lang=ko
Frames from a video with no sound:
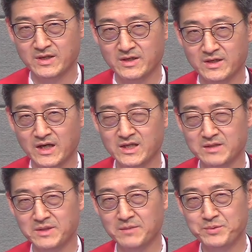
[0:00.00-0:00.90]

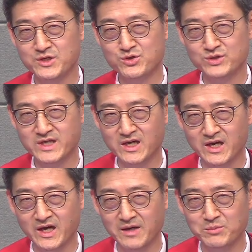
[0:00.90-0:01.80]
하나님의 피조
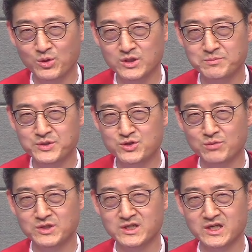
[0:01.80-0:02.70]
세계의 모든
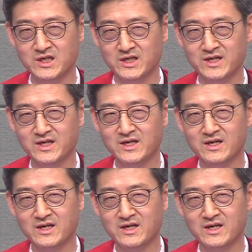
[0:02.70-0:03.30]
피조물들이